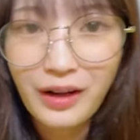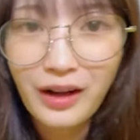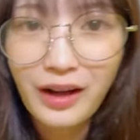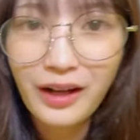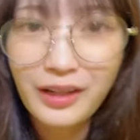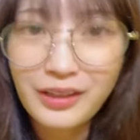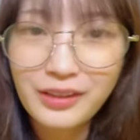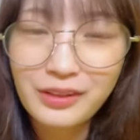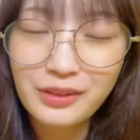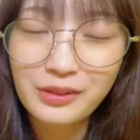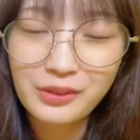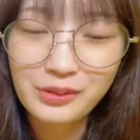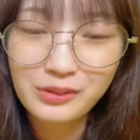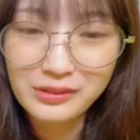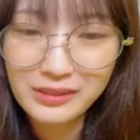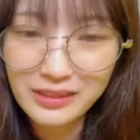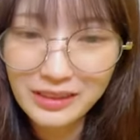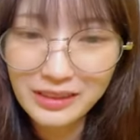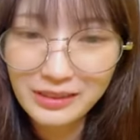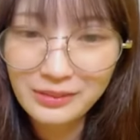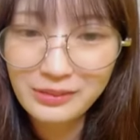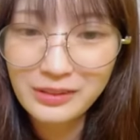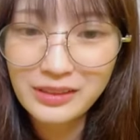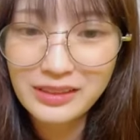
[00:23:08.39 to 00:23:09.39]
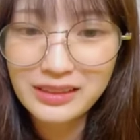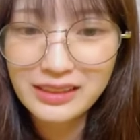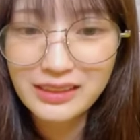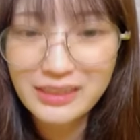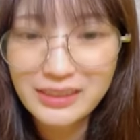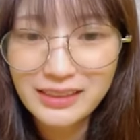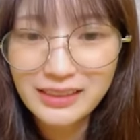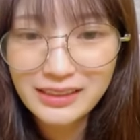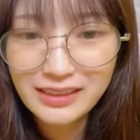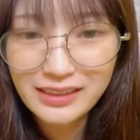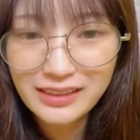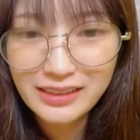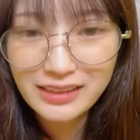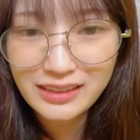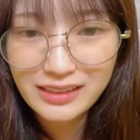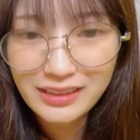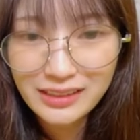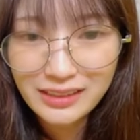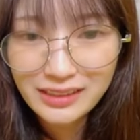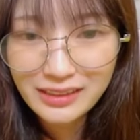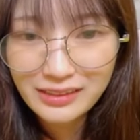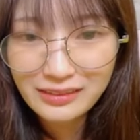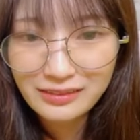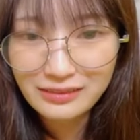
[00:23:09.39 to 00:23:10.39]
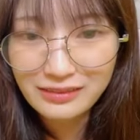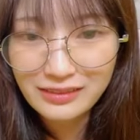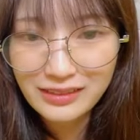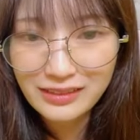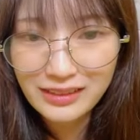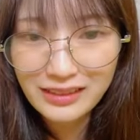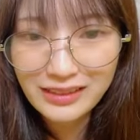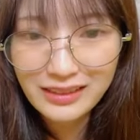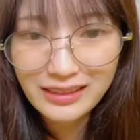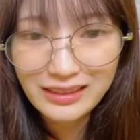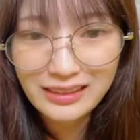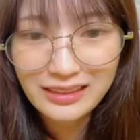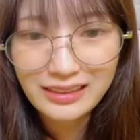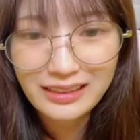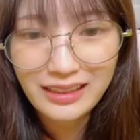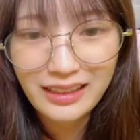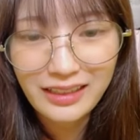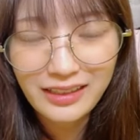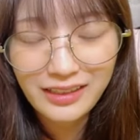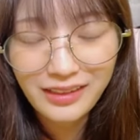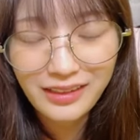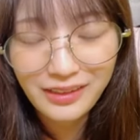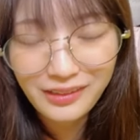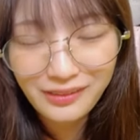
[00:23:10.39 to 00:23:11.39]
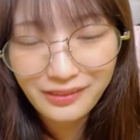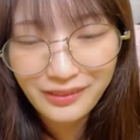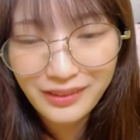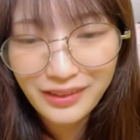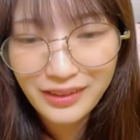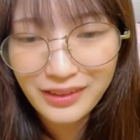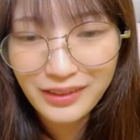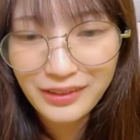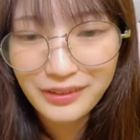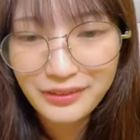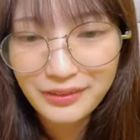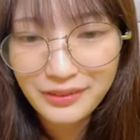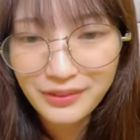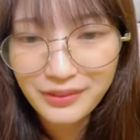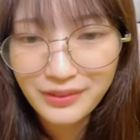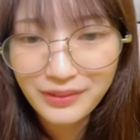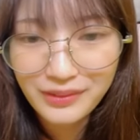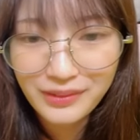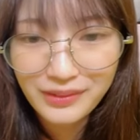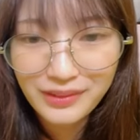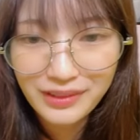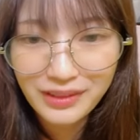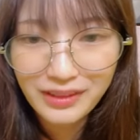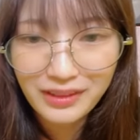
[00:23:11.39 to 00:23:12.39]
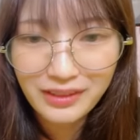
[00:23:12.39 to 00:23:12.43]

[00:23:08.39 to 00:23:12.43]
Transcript: ありがとうございます嬉しいねリオンがリオンの声